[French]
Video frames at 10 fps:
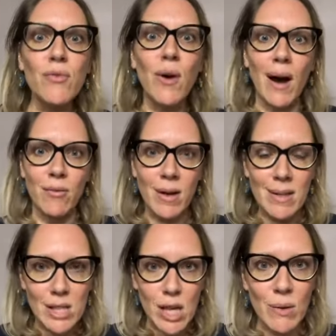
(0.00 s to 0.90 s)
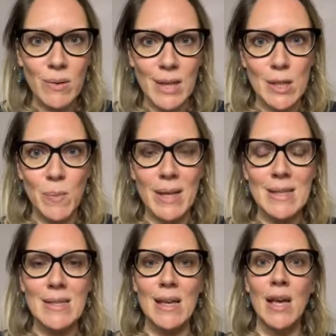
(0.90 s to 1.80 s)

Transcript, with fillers: il faut avoir déjà une expertise,